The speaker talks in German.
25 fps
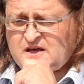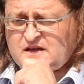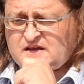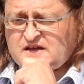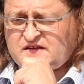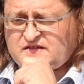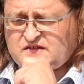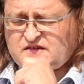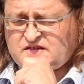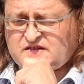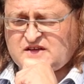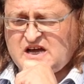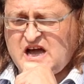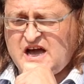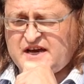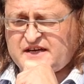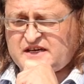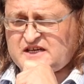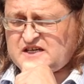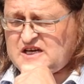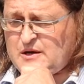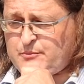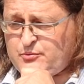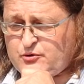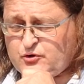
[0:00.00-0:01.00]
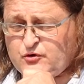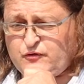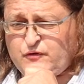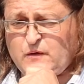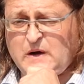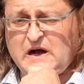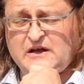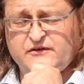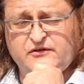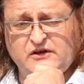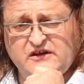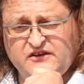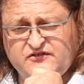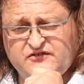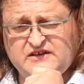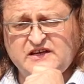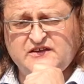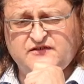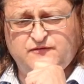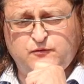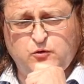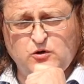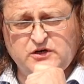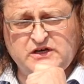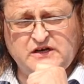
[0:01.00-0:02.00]
Das ist gerade in der Prüfung, also ist
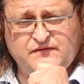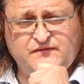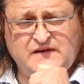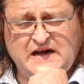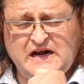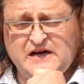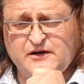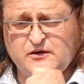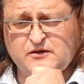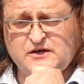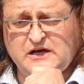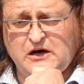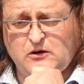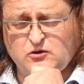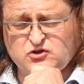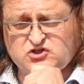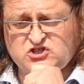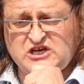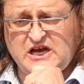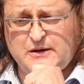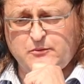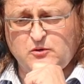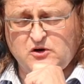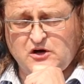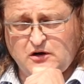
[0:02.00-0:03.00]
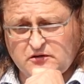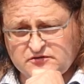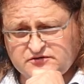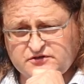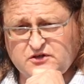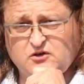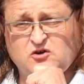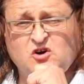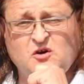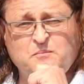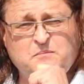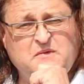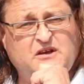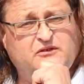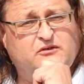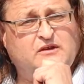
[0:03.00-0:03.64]
jetzt vor der Wahl noch eine Ausschreibung rausgekommen.